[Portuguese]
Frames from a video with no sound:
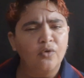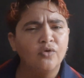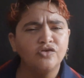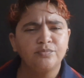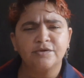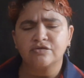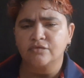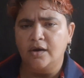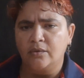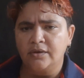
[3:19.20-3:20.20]
onde o
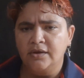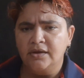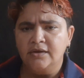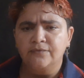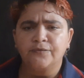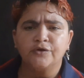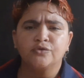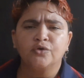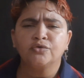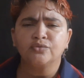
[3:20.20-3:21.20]
pessoal foi
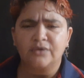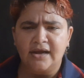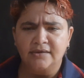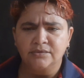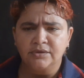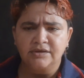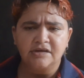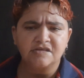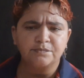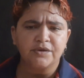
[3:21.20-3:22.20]
torturado
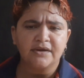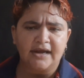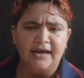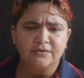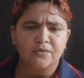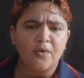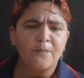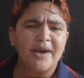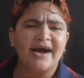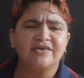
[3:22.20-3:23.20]
e espancado com
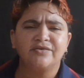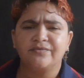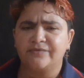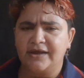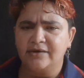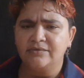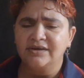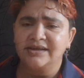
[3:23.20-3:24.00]
barra de ferro